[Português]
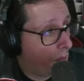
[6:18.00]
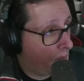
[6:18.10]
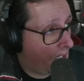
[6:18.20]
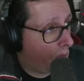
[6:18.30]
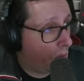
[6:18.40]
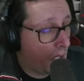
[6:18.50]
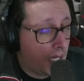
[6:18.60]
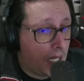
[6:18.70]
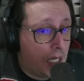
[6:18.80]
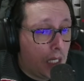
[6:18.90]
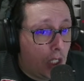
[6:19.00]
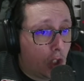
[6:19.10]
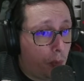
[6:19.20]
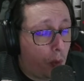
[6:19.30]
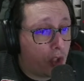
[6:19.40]
Certo?
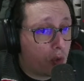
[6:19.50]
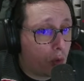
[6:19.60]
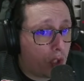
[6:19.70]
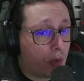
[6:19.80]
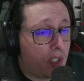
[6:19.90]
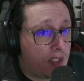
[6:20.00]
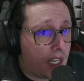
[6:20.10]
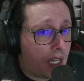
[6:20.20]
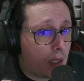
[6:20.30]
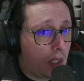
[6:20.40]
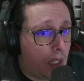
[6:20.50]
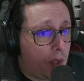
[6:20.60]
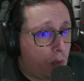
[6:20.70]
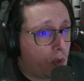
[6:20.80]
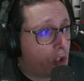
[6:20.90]
Depois, o que o Theo diz é: e
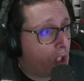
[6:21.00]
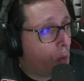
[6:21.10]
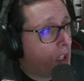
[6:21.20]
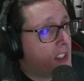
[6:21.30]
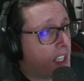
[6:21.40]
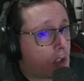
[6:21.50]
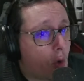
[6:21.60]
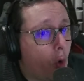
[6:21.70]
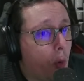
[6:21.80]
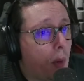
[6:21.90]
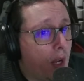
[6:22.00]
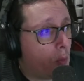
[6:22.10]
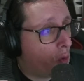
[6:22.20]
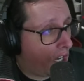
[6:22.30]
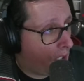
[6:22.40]
mesmo que, que eu quisesse roubar o
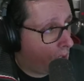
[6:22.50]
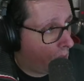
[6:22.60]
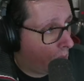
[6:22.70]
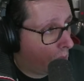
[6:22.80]
Moraes,